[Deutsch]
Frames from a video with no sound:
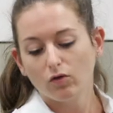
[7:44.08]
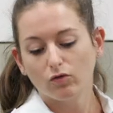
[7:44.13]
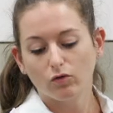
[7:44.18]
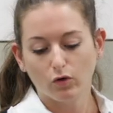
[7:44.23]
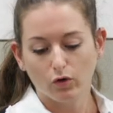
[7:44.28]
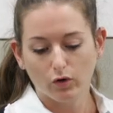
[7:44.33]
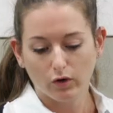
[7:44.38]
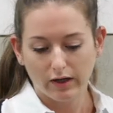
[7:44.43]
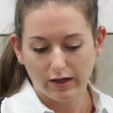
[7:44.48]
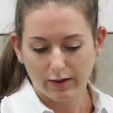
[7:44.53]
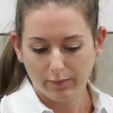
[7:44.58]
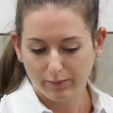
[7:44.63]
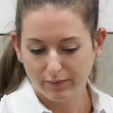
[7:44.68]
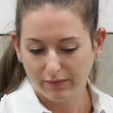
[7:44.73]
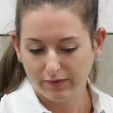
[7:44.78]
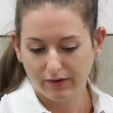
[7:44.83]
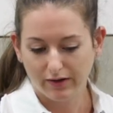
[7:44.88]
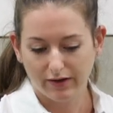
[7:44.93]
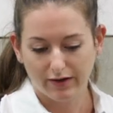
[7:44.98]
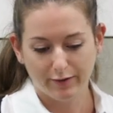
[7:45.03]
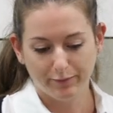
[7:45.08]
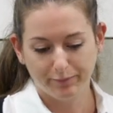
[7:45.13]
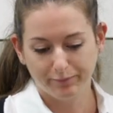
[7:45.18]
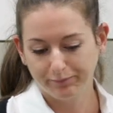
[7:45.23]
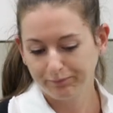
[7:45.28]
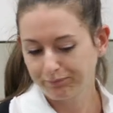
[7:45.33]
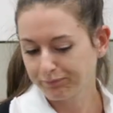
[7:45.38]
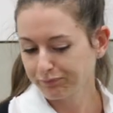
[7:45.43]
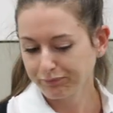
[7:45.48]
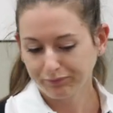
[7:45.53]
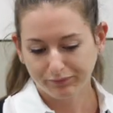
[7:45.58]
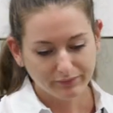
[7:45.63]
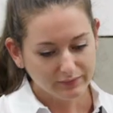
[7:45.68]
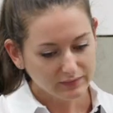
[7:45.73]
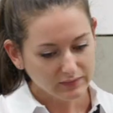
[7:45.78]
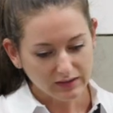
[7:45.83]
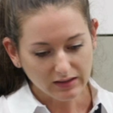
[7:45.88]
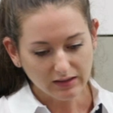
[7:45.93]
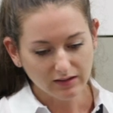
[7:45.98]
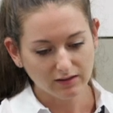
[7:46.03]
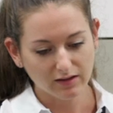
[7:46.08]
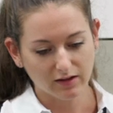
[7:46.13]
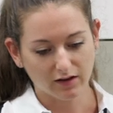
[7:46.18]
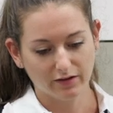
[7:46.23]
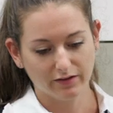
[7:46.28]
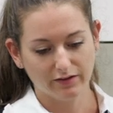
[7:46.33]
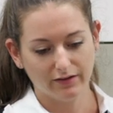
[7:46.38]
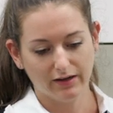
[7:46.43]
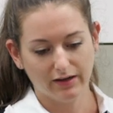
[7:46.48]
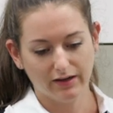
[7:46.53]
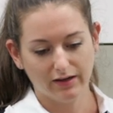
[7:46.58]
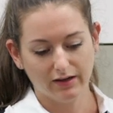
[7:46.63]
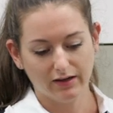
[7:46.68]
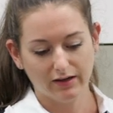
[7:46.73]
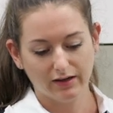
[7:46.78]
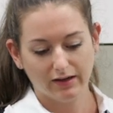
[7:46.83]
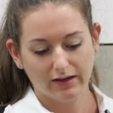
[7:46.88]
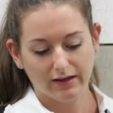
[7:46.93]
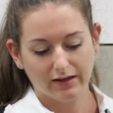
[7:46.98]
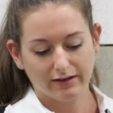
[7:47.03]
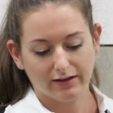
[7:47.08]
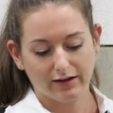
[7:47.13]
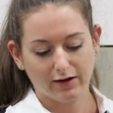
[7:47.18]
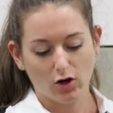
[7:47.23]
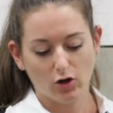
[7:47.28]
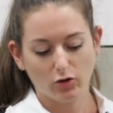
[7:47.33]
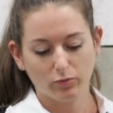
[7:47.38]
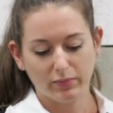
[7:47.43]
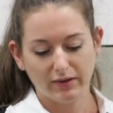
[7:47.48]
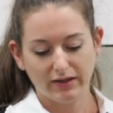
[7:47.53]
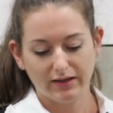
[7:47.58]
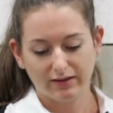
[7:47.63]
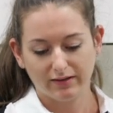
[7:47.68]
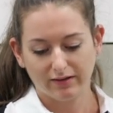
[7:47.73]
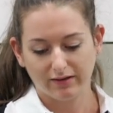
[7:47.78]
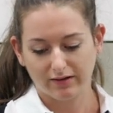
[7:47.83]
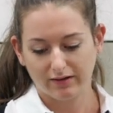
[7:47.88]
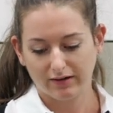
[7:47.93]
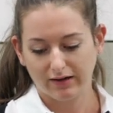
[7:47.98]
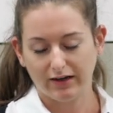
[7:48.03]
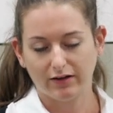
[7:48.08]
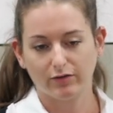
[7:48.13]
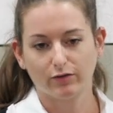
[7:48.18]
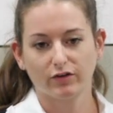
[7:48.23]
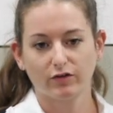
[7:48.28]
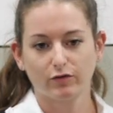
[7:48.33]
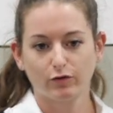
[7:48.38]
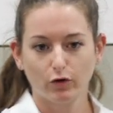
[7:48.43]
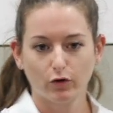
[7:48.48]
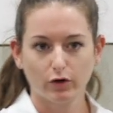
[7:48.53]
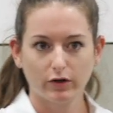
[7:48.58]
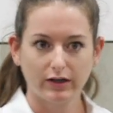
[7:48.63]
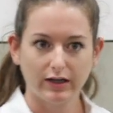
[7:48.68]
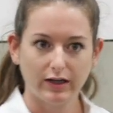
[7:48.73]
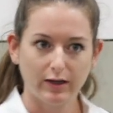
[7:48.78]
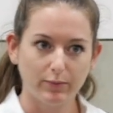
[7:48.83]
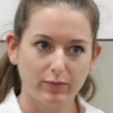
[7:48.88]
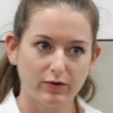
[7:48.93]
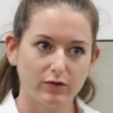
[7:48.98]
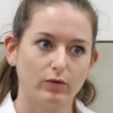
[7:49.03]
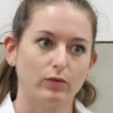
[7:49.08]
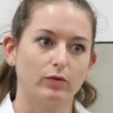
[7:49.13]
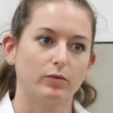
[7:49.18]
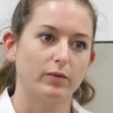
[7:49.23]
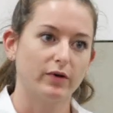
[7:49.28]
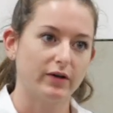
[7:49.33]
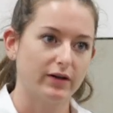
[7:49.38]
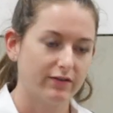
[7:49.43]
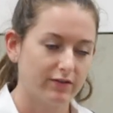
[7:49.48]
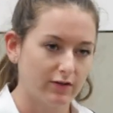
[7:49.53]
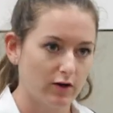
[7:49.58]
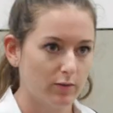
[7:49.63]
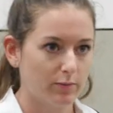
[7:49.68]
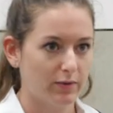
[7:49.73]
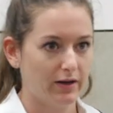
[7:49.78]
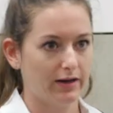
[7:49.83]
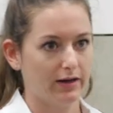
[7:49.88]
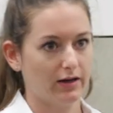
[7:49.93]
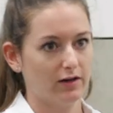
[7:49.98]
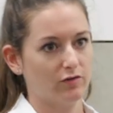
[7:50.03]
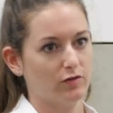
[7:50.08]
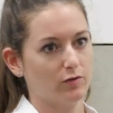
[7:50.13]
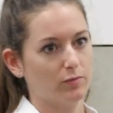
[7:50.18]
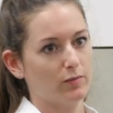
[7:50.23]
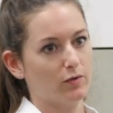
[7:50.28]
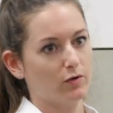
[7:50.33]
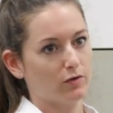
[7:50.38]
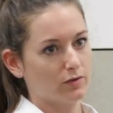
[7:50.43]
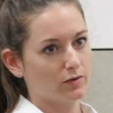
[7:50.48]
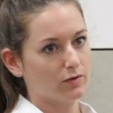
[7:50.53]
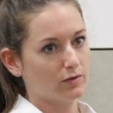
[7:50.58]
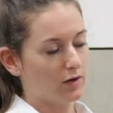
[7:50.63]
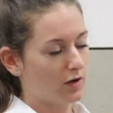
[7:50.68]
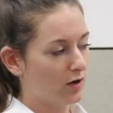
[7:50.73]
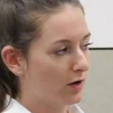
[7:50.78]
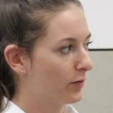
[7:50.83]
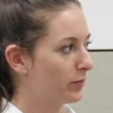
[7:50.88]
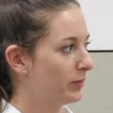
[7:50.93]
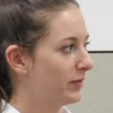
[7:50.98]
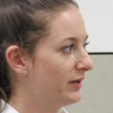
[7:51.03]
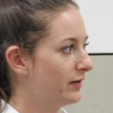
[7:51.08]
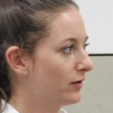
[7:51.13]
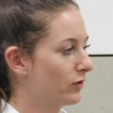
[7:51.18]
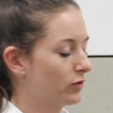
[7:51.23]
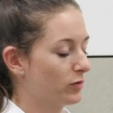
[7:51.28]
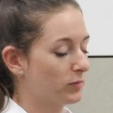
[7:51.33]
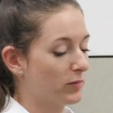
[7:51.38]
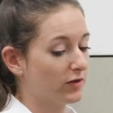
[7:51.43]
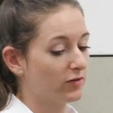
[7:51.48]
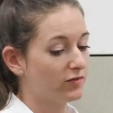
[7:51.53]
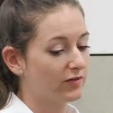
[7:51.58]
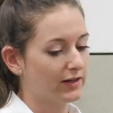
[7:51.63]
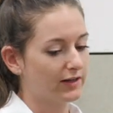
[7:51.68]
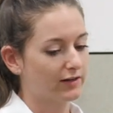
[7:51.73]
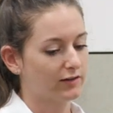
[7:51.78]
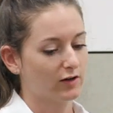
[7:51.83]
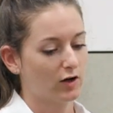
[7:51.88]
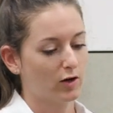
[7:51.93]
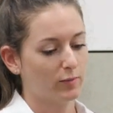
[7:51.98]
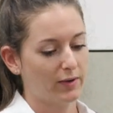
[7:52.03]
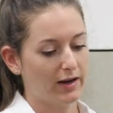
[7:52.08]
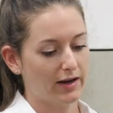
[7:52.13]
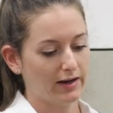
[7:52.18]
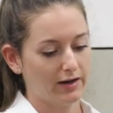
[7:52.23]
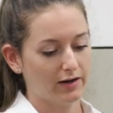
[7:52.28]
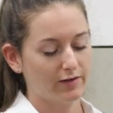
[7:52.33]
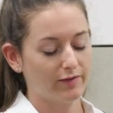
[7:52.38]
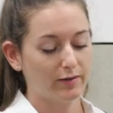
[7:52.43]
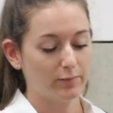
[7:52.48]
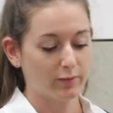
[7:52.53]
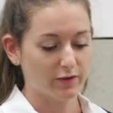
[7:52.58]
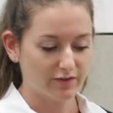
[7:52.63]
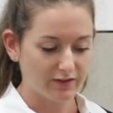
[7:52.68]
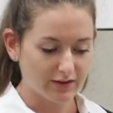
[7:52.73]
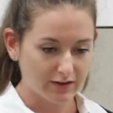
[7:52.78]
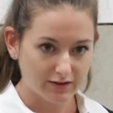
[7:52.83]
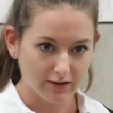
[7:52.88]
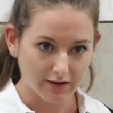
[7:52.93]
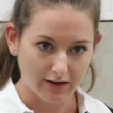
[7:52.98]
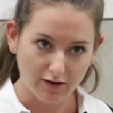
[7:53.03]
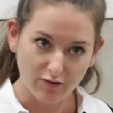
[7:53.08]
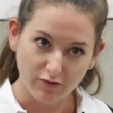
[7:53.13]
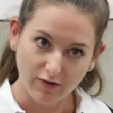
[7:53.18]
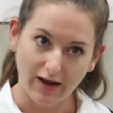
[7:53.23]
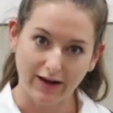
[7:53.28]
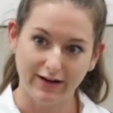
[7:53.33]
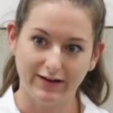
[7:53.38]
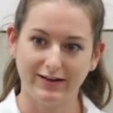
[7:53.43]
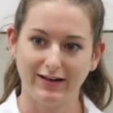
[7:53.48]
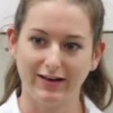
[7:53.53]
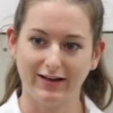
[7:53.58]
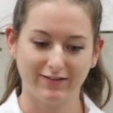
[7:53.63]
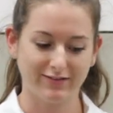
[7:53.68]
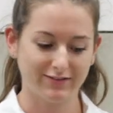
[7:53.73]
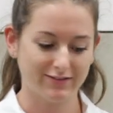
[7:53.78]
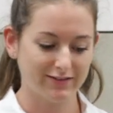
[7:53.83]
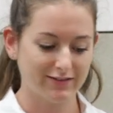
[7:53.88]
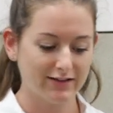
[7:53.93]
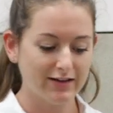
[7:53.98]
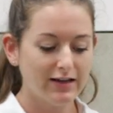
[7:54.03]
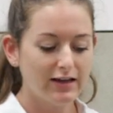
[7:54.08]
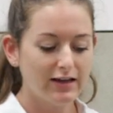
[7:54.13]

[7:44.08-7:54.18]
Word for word: wo eben ähm, dann äh, der Anbieter etwas vorgibt und man ist abhängig vom Anbieter oder man wird abhängig, wenn man sich darauf einlässt.